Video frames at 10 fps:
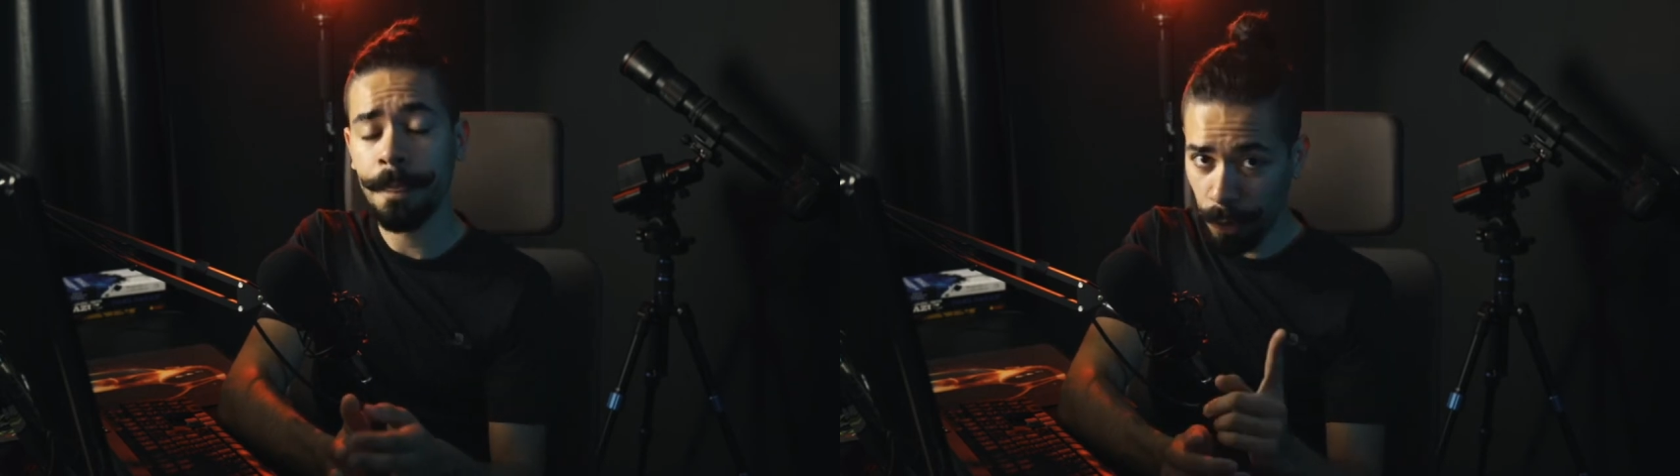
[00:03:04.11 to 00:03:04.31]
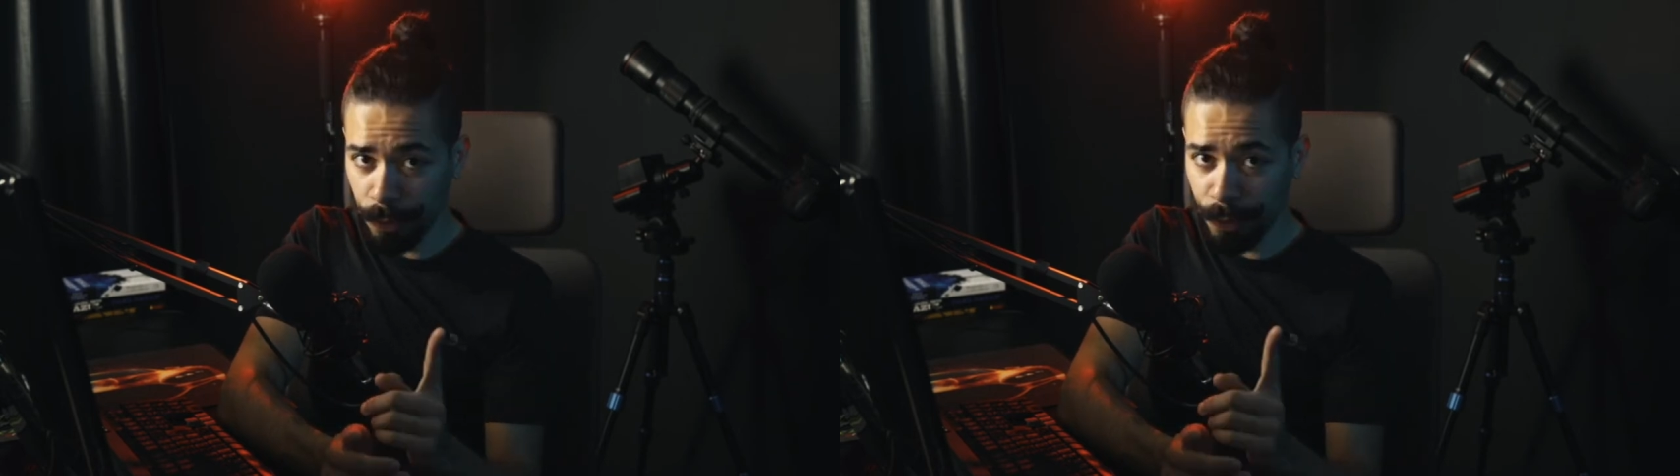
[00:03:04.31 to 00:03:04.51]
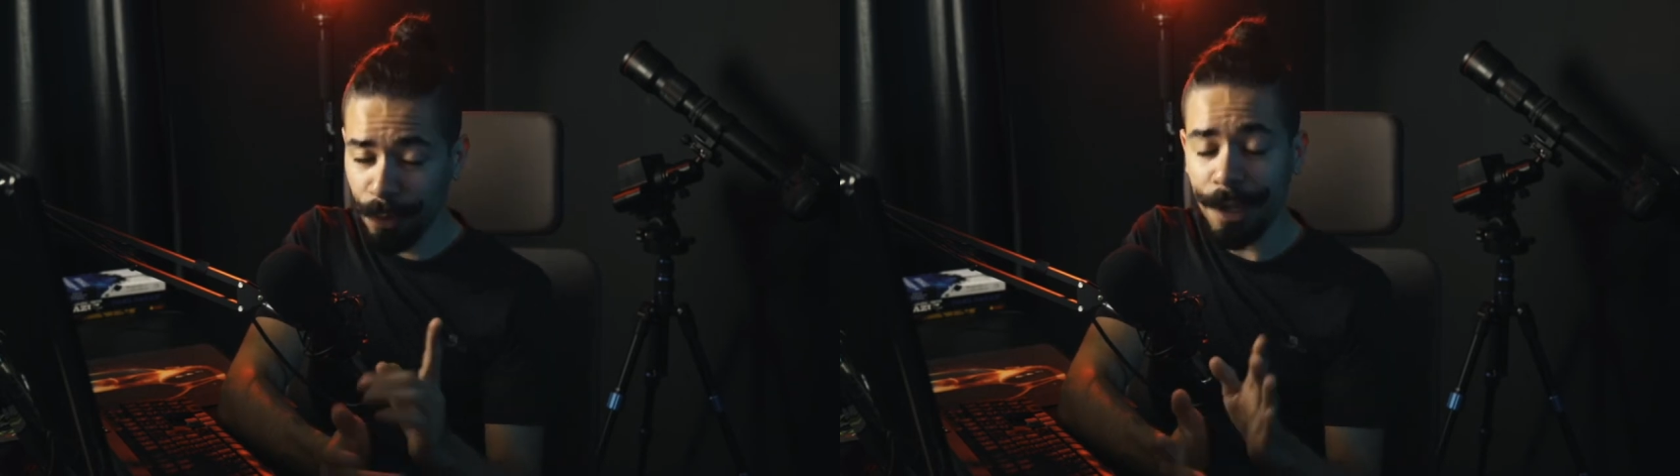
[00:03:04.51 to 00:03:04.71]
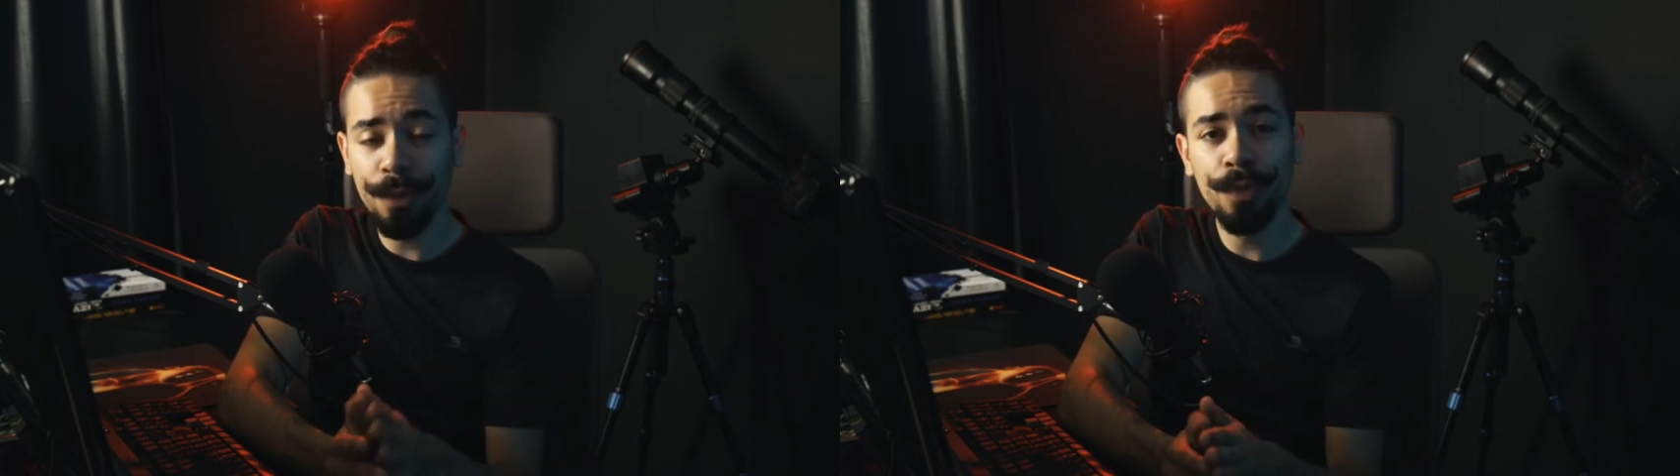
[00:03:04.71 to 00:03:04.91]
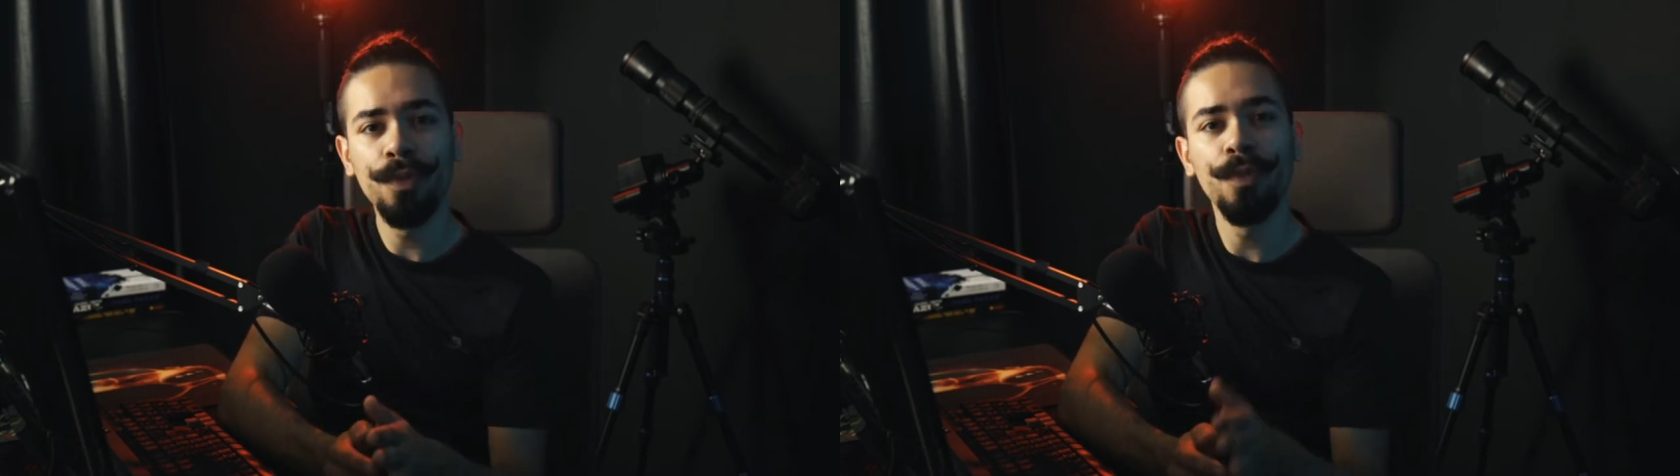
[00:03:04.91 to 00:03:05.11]
Ponto
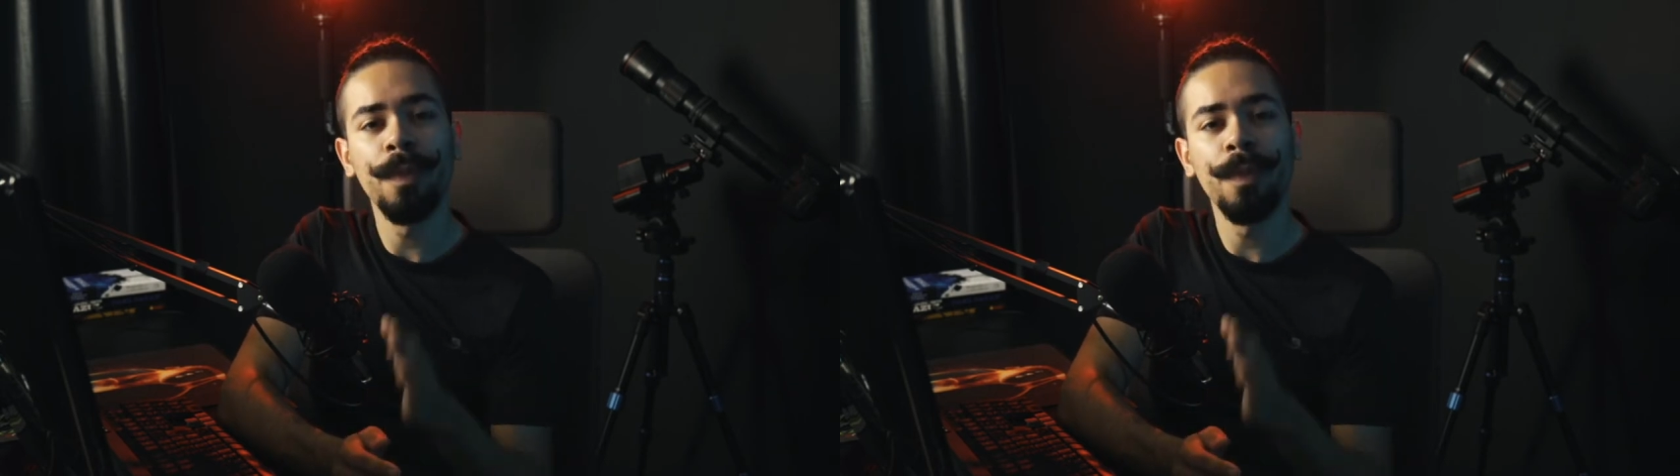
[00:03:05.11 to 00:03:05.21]
número 1 um,